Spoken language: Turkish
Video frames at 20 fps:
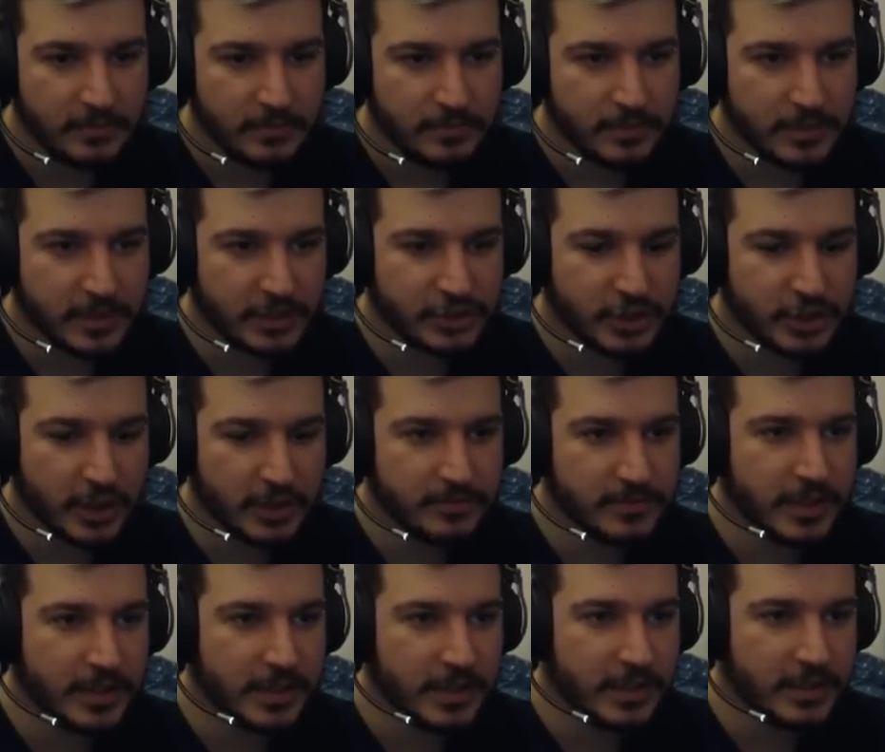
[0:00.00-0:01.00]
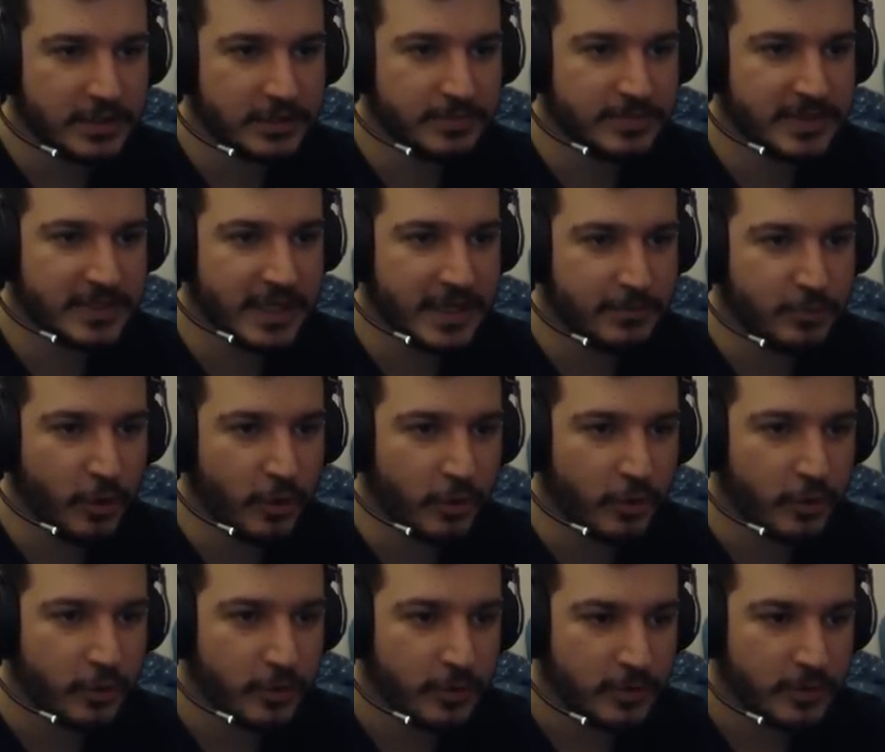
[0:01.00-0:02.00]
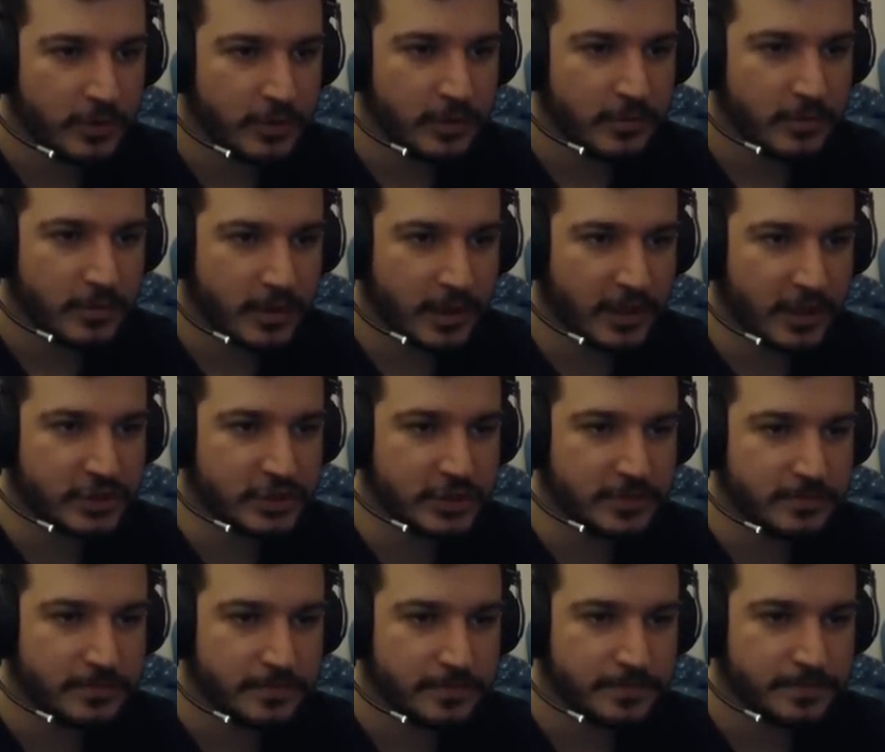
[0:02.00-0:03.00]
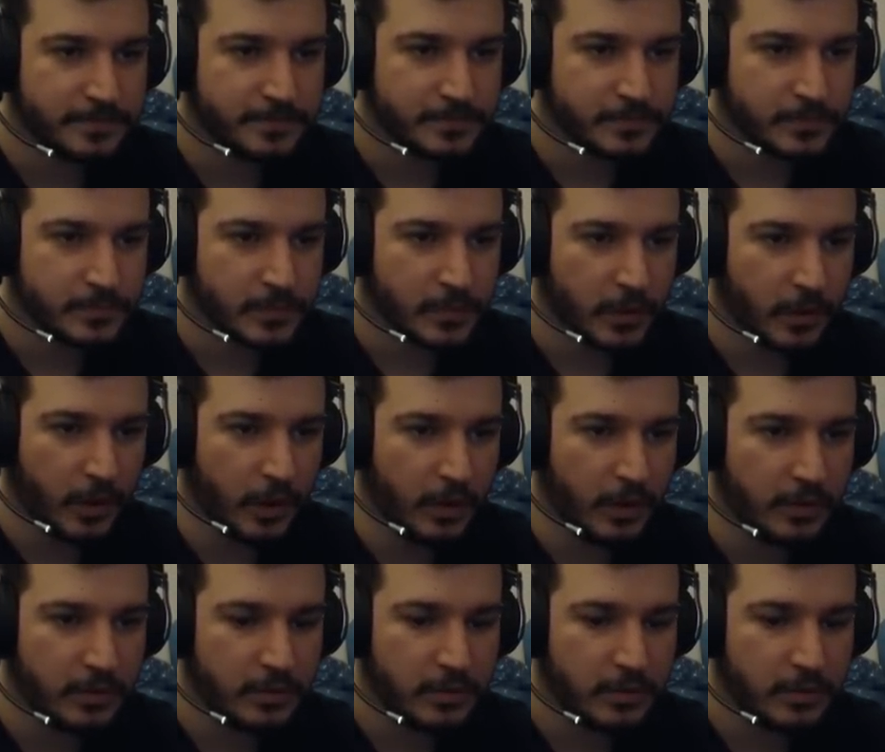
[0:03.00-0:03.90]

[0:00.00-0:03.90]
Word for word: Bir kaçalım geriye. Hiçbir şeyim yok. Kaçtım. Aha.